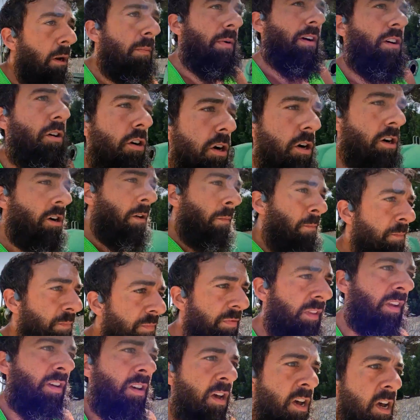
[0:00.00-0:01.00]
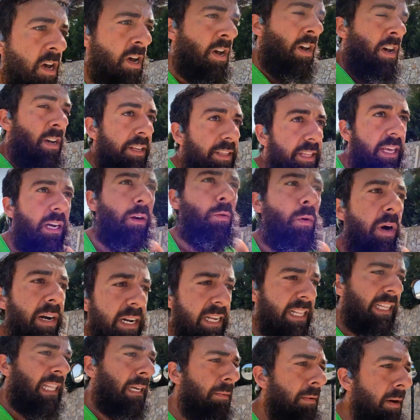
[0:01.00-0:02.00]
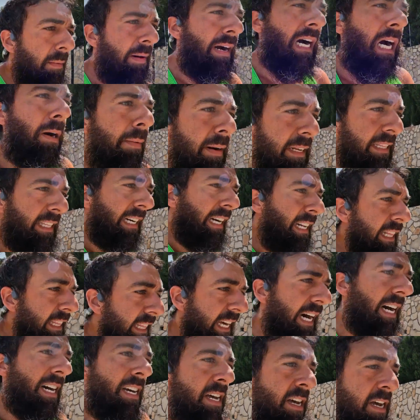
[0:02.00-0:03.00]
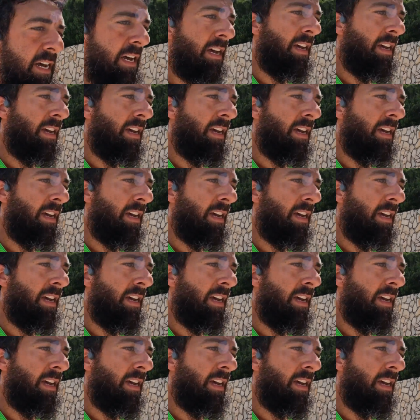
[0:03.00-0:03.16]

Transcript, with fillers: a lo mejor de 40 me bajaba a 30.